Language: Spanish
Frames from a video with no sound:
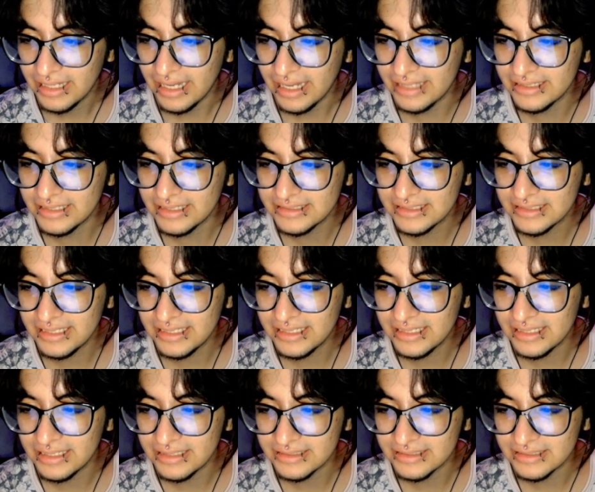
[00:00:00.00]
en
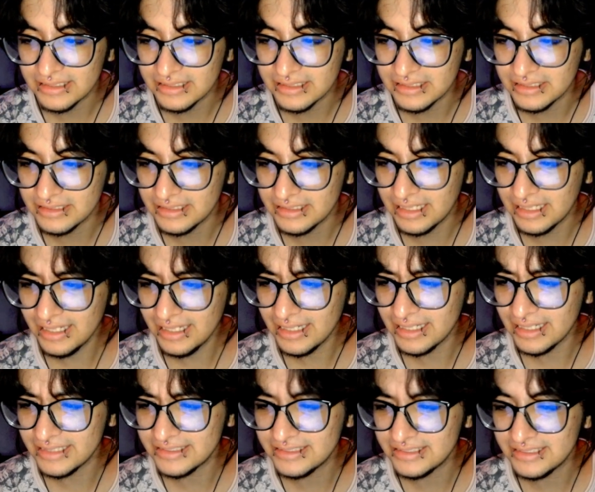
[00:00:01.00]
ese eh,
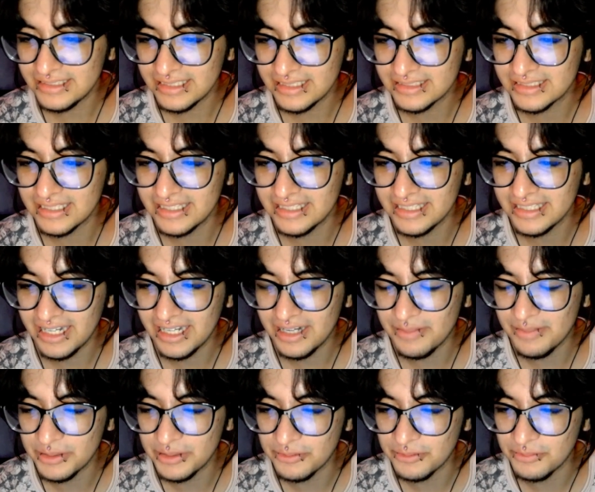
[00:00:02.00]
eh, en sí ese día
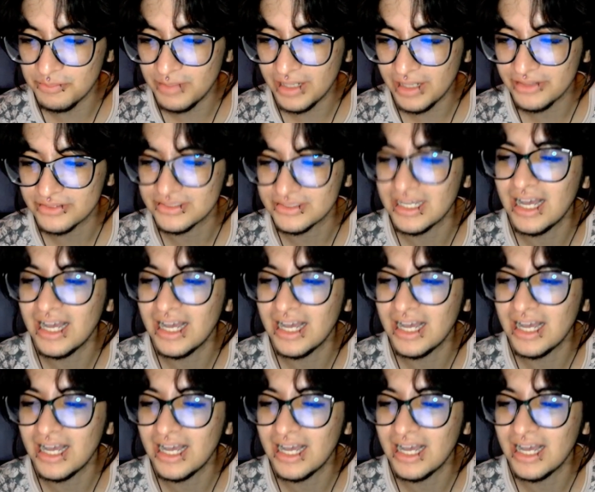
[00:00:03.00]
era mi cumpleaños.